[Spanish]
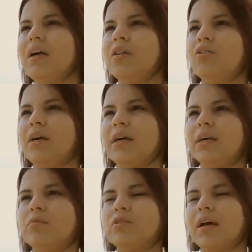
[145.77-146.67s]
donde
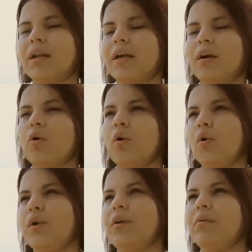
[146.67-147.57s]
queremos darle
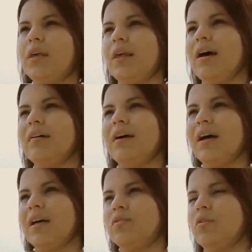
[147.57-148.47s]
color y vida a
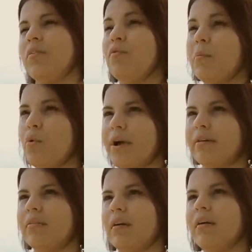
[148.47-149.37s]
aquello que fue
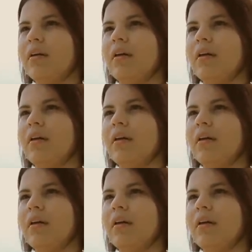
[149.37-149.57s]
muerte.